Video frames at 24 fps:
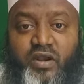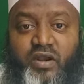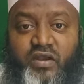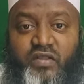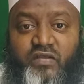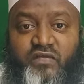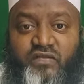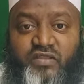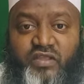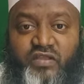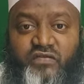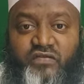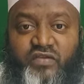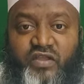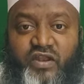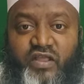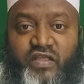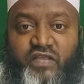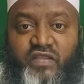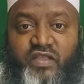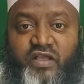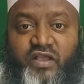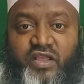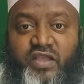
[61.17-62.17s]
మరణిస్తే
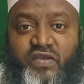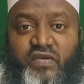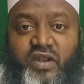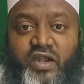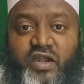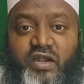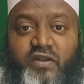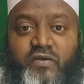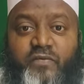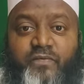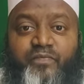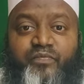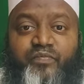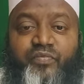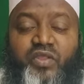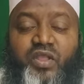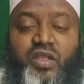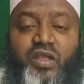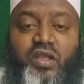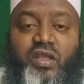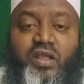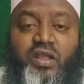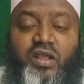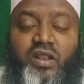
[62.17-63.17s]
జనాజాకి వెళ్ళటం
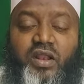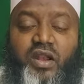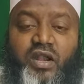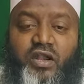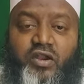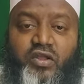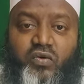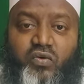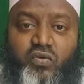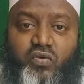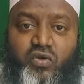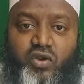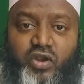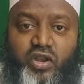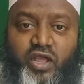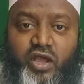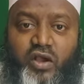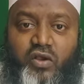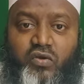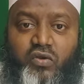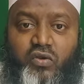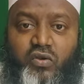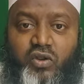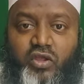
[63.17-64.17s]
ఇలాంటి కొన్ని
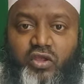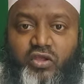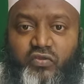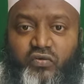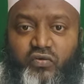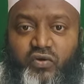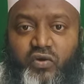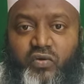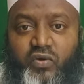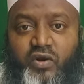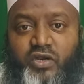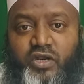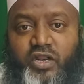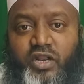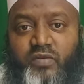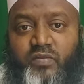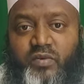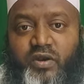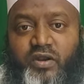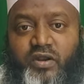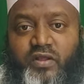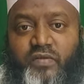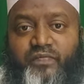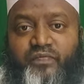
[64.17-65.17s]
హక్కుల్లో ఇది కూడా ఒకటి
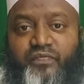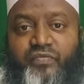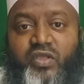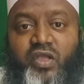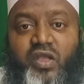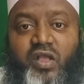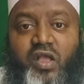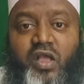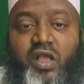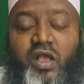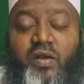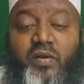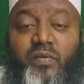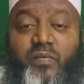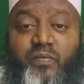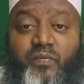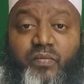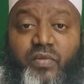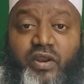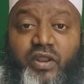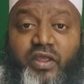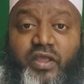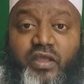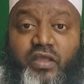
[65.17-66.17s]
అనమాట
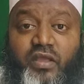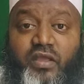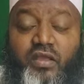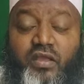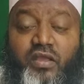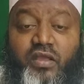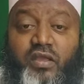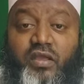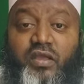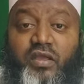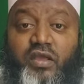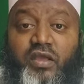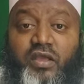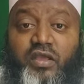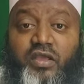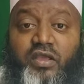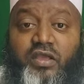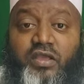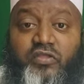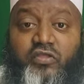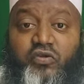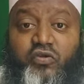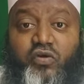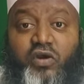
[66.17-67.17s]
మరి
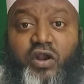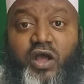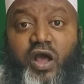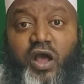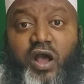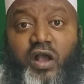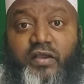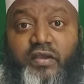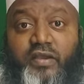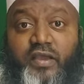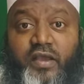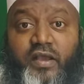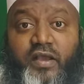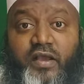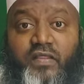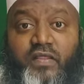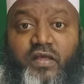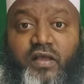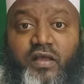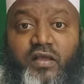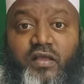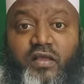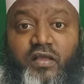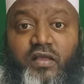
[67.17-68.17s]
ఇది కూడా హక్కే
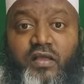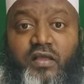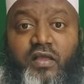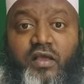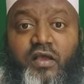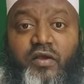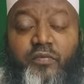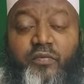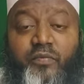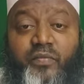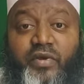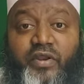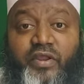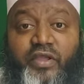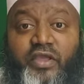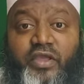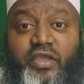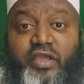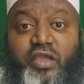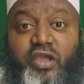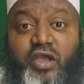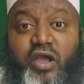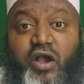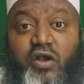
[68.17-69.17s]
కదా మరి
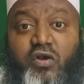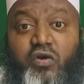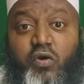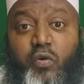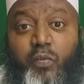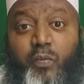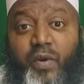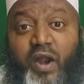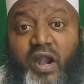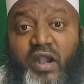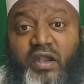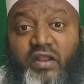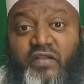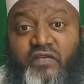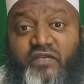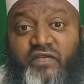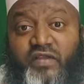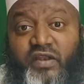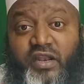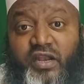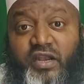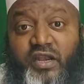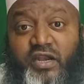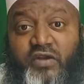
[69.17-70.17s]
ఈ హక్కు
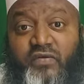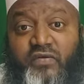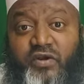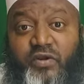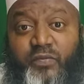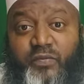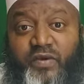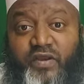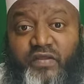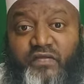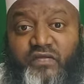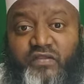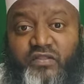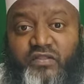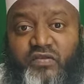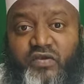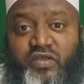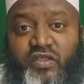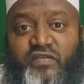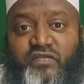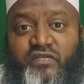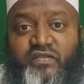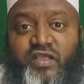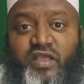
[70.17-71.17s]
పాటించలేనటువంటి పరిస్థితి
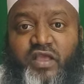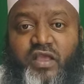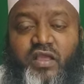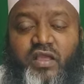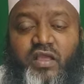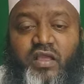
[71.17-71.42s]
వేస్తే